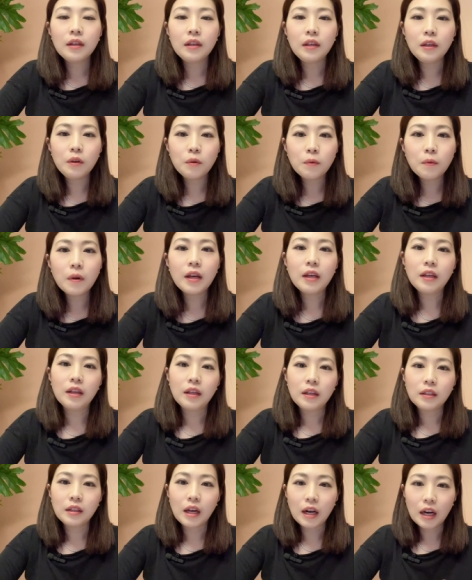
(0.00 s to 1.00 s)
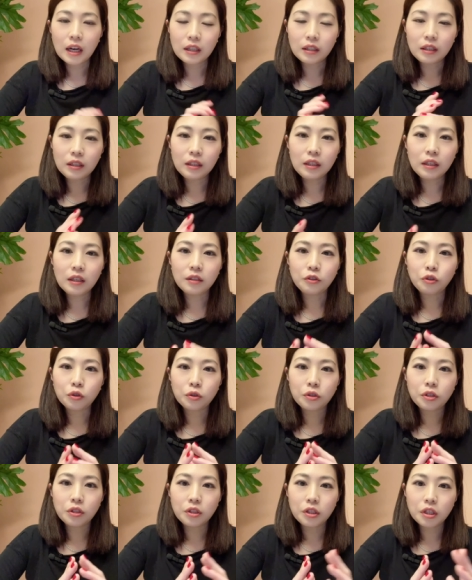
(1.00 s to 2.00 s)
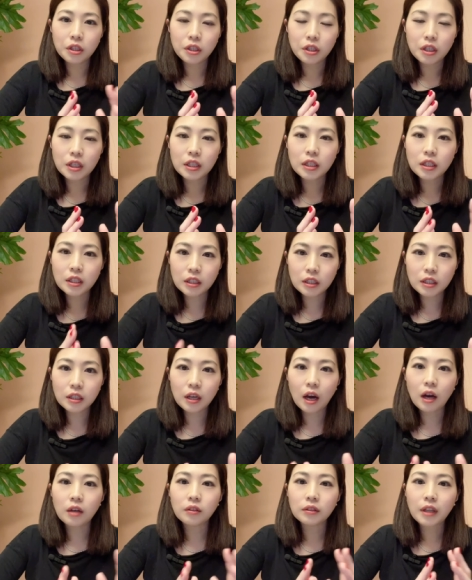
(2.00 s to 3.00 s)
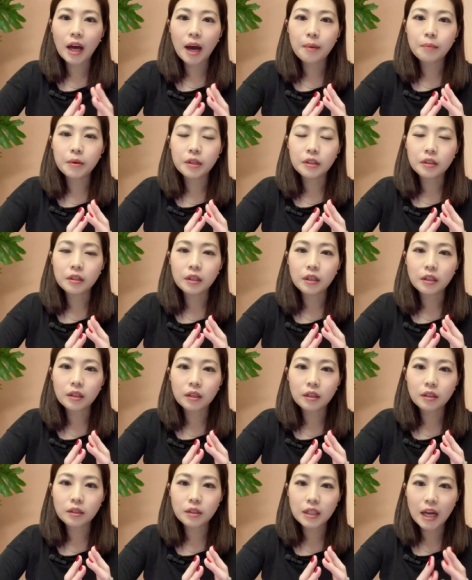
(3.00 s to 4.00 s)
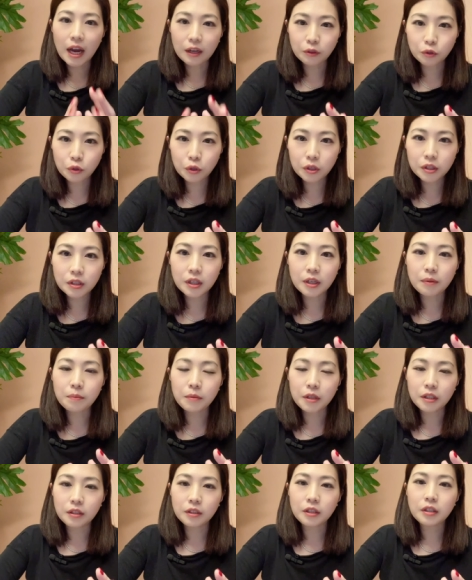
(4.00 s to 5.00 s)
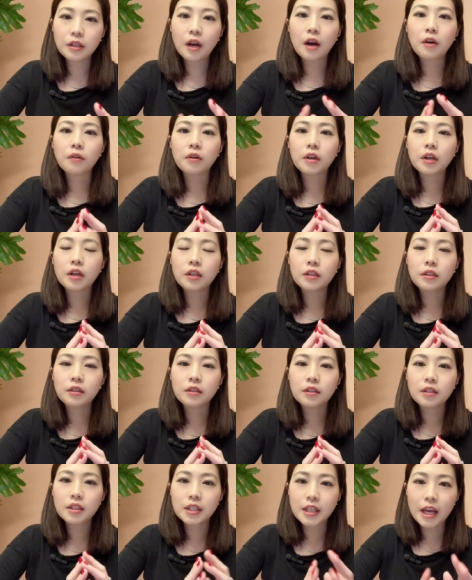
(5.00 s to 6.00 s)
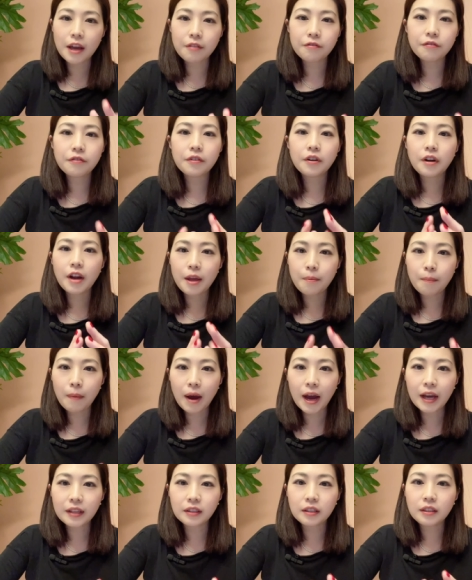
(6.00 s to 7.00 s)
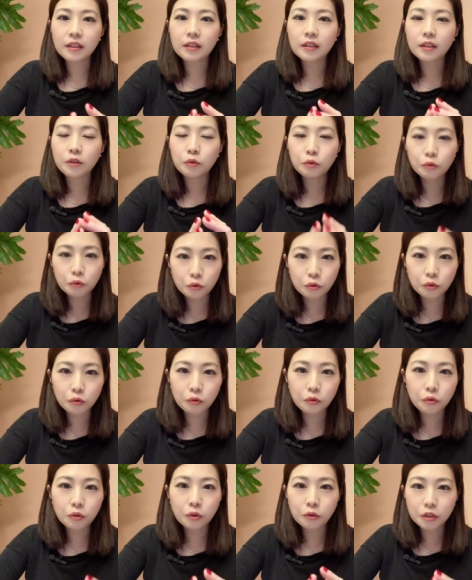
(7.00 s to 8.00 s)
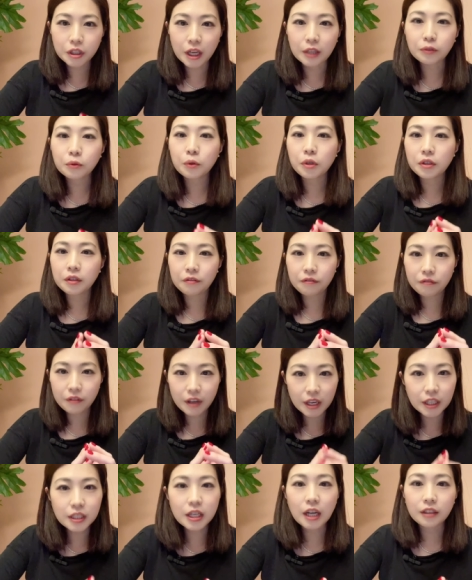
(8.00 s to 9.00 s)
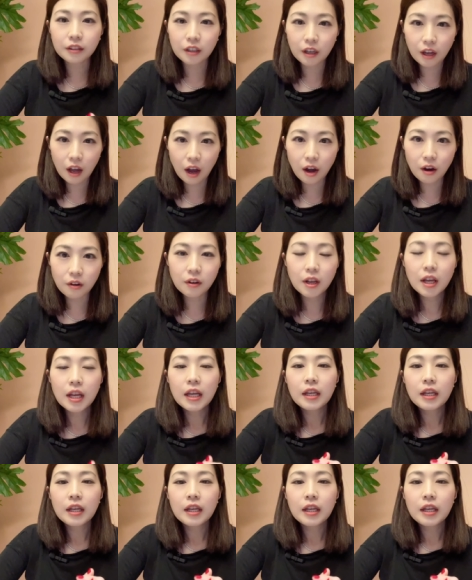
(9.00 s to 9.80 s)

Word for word: 因为当然第一个就是这些私校，他们的常春藤名校跟 Stanford、MIT 的录取率都相对的非常的高。